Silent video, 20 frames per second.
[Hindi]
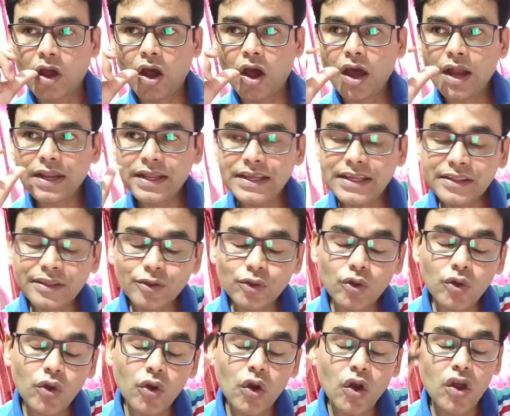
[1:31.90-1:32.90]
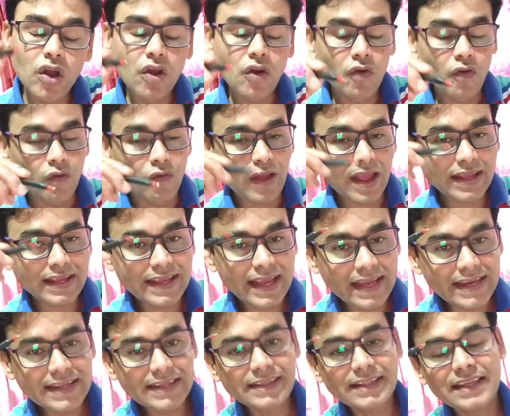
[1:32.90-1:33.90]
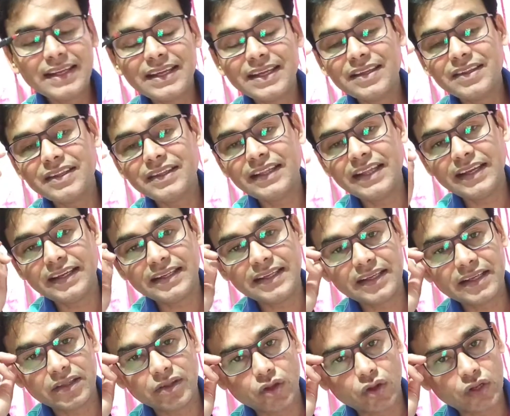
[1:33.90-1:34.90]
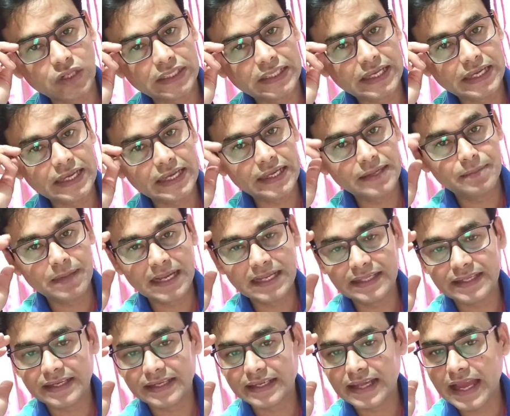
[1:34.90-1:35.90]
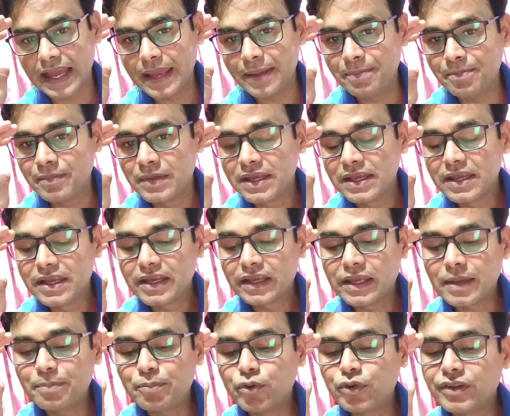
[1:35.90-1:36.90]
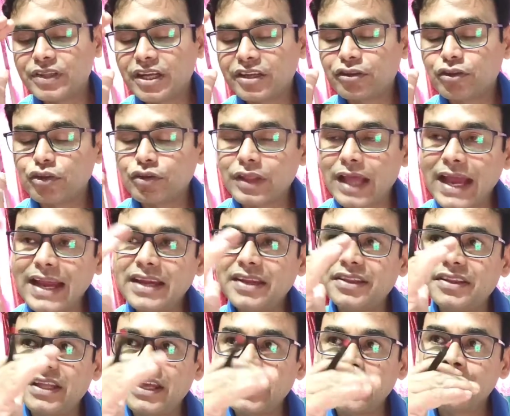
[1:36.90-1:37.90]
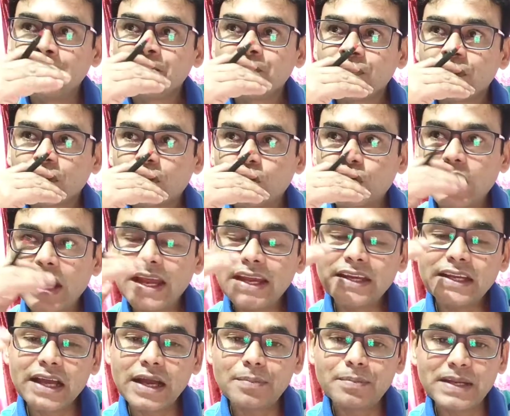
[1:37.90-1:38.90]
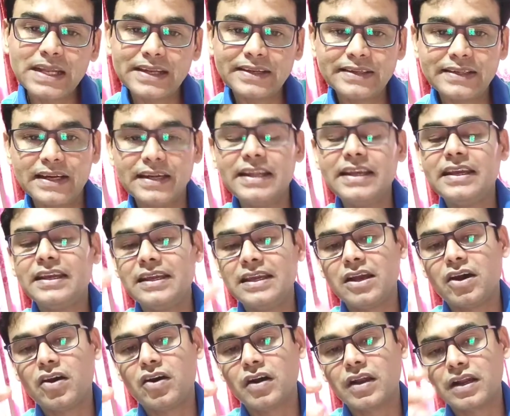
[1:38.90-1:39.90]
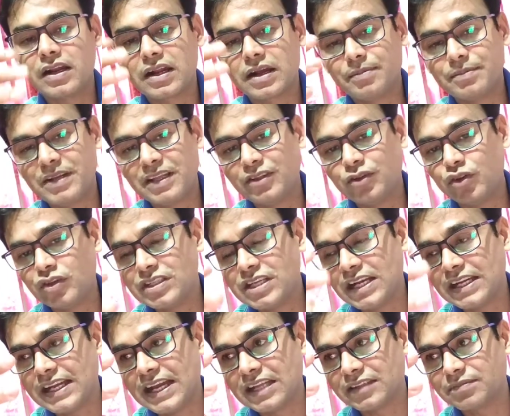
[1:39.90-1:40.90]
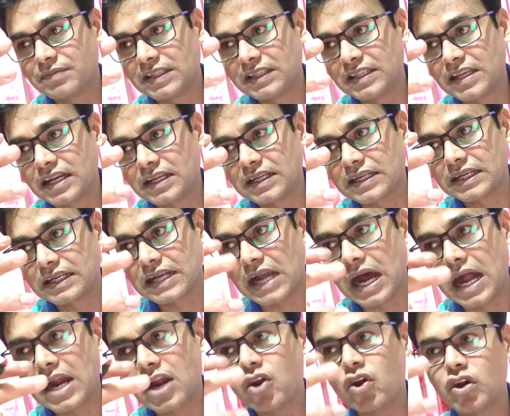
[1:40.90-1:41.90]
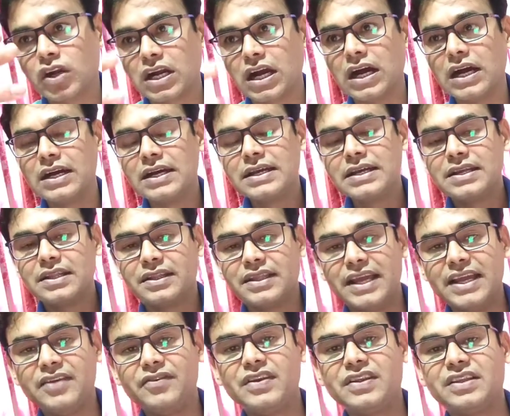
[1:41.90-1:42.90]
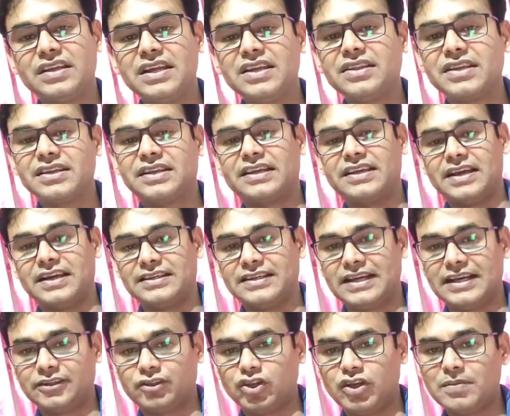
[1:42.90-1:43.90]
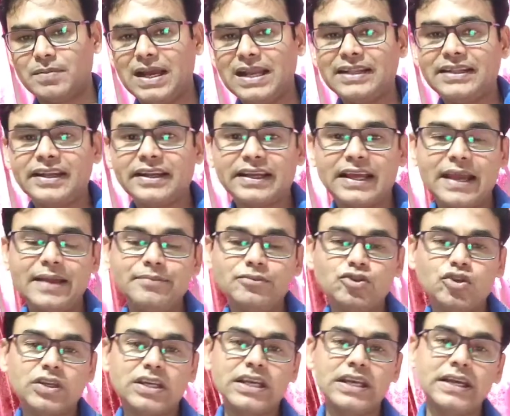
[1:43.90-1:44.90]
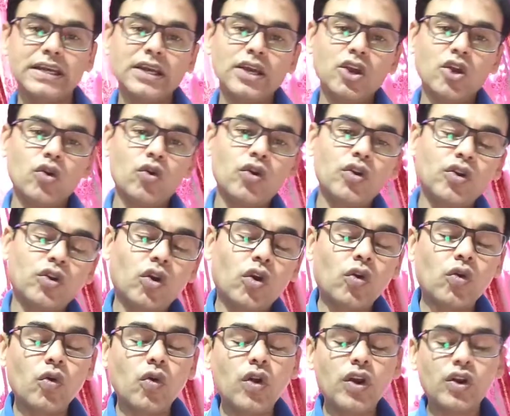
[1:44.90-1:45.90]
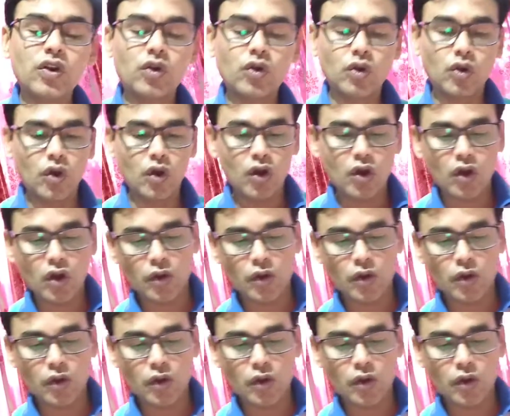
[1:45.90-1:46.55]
और इसको वैज्ञानिक तरीके से देखने की ज़रूरत है इमाइल खैम की पुस्तक सुसाइड से सुसाइड का हमने स्टडी किया और हमने सोचा कि आत्महत्या कारणों का सही विश्लेषण किया जाए तो इमाइल खैम चूँकि उन उनको